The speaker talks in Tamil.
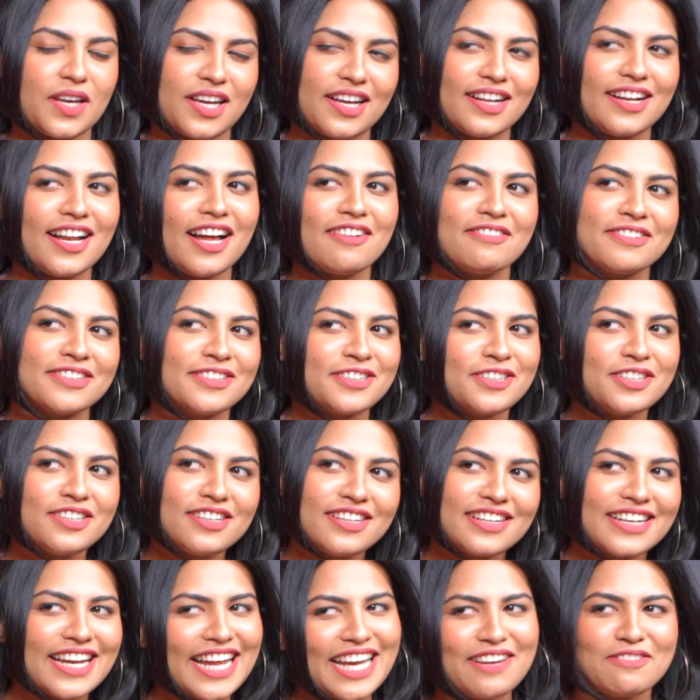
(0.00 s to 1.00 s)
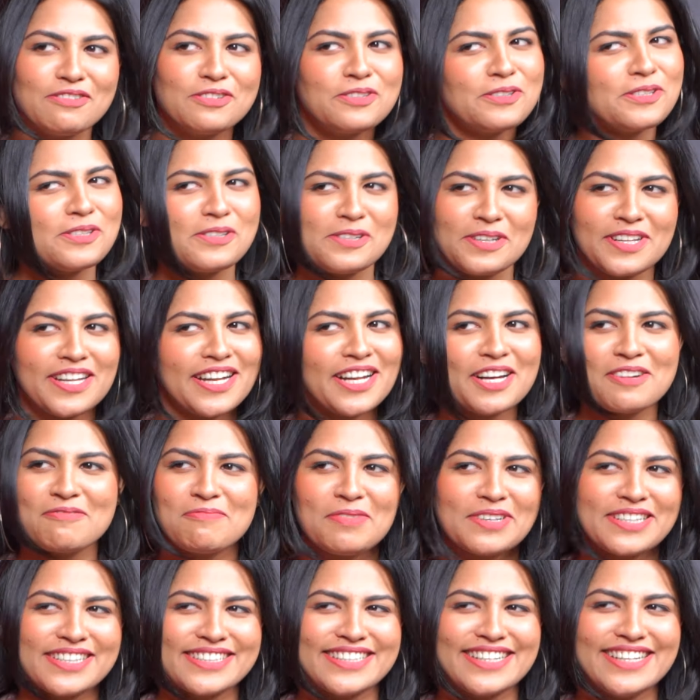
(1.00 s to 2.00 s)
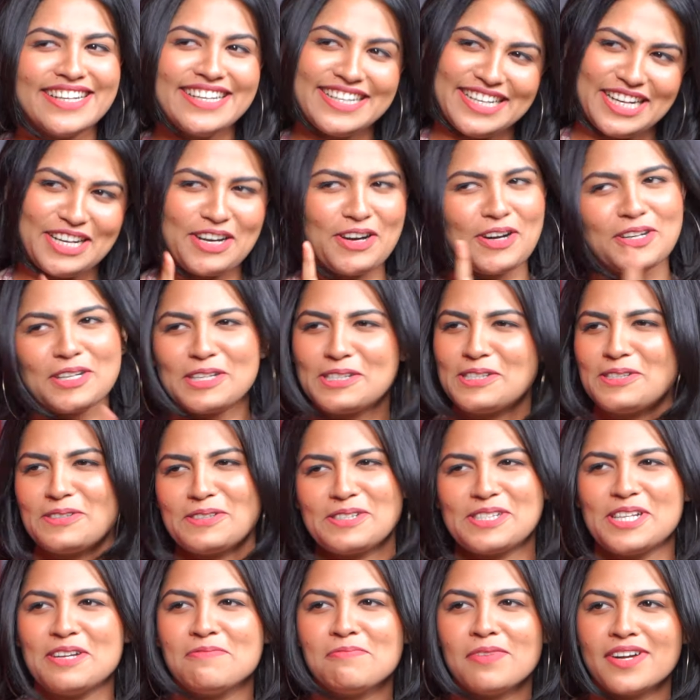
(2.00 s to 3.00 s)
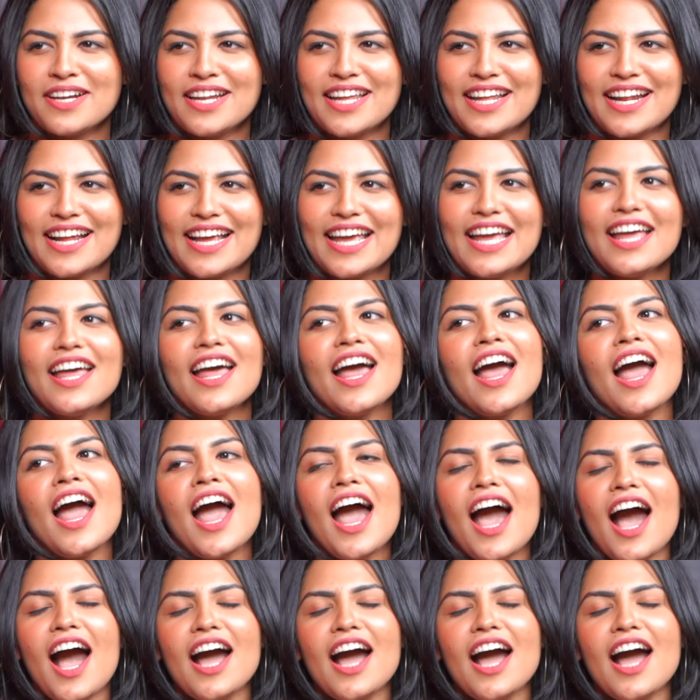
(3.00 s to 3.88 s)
ஓகே நான் வந்து லைவ் ஷோஸ் எது வரைக்கும் பண்ணதில்ல ரெக்கார்டட் ஷோஸ் தான் பண்ணியிருக்கேன்